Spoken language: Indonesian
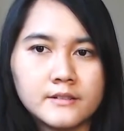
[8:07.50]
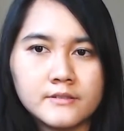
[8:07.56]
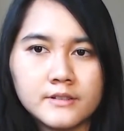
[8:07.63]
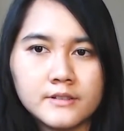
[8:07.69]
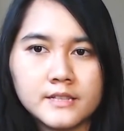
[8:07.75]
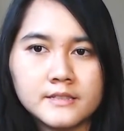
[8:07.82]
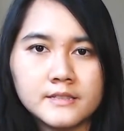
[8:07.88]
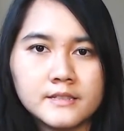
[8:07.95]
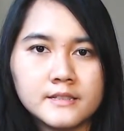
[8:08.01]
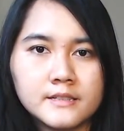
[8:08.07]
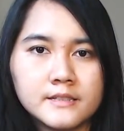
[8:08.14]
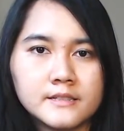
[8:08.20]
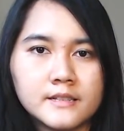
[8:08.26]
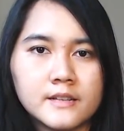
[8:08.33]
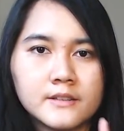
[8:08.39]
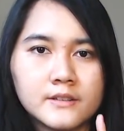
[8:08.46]
kasih
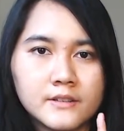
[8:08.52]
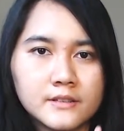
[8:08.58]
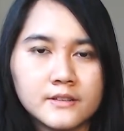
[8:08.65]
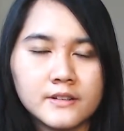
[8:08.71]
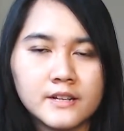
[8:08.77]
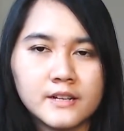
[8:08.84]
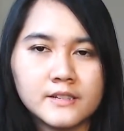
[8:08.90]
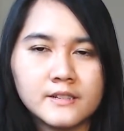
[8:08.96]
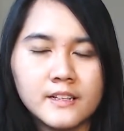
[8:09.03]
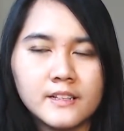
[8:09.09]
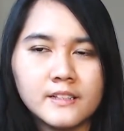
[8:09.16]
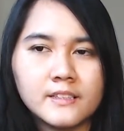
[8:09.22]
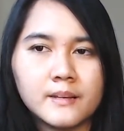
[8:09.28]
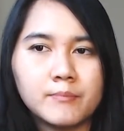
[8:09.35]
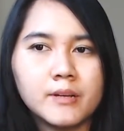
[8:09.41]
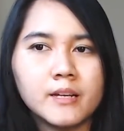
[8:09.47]
satu ketuk aja
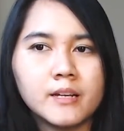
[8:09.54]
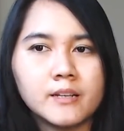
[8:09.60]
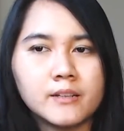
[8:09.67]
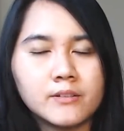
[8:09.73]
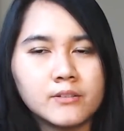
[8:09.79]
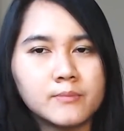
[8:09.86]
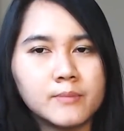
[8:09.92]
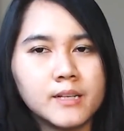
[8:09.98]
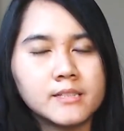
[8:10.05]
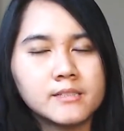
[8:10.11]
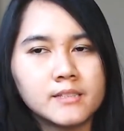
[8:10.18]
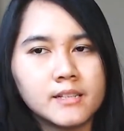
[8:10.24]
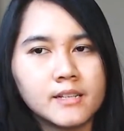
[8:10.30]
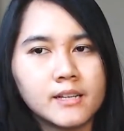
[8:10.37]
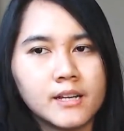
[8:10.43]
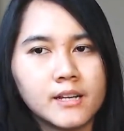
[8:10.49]
tapi harus main
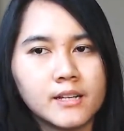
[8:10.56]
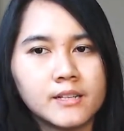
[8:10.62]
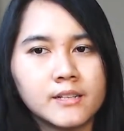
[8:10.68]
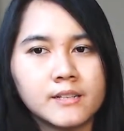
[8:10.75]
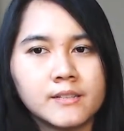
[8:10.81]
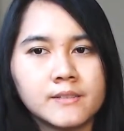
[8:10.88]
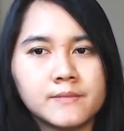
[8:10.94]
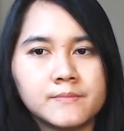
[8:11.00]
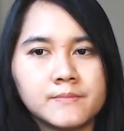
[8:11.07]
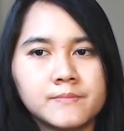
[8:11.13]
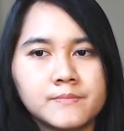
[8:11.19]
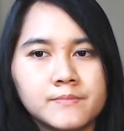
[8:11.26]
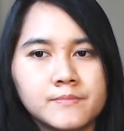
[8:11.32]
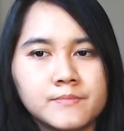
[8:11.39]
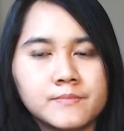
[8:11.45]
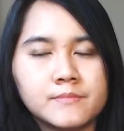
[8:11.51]
setengah
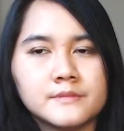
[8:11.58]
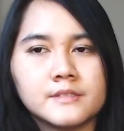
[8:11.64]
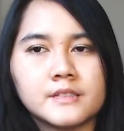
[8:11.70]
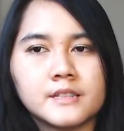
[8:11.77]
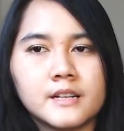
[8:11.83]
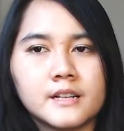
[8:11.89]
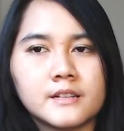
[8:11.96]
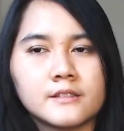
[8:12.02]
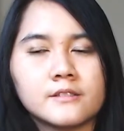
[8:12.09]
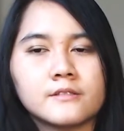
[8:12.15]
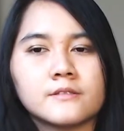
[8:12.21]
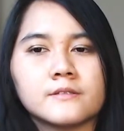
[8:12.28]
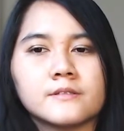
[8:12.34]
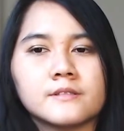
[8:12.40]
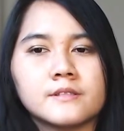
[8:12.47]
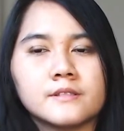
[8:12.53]
setengah ketuk
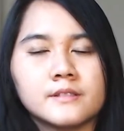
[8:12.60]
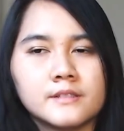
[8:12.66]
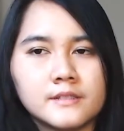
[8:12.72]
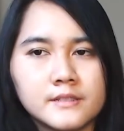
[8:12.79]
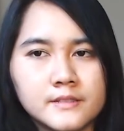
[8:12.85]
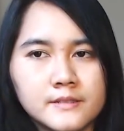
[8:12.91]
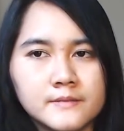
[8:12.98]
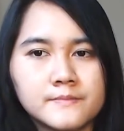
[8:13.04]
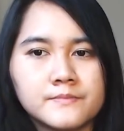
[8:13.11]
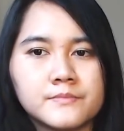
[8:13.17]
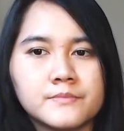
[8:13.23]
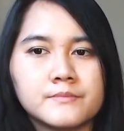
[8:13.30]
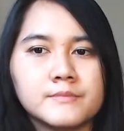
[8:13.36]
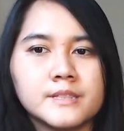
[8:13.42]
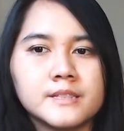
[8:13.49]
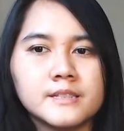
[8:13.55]

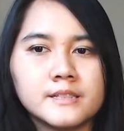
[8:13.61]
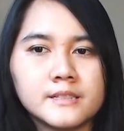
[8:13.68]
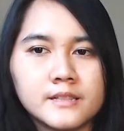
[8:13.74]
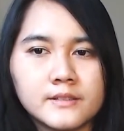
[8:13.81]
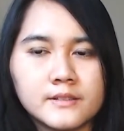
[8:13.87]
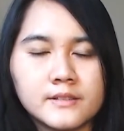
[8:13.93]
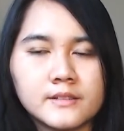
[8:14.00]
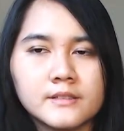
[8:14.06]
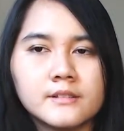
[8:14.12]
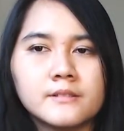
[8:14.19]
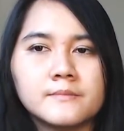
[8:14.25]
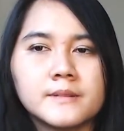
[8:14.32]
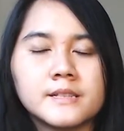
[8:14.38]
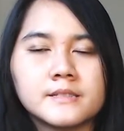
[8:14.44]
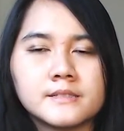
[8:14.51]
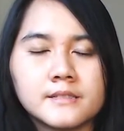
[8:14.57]
beatnya satu ketuk
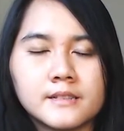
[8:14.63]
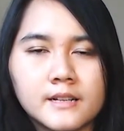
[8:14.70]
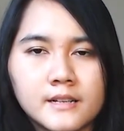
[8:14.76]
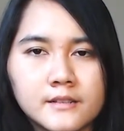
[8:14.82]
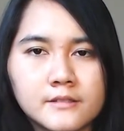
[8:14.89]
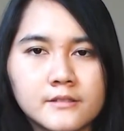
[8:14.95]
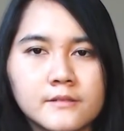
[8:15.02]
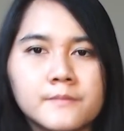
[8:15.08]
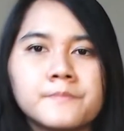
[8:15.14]
main setengah ketuk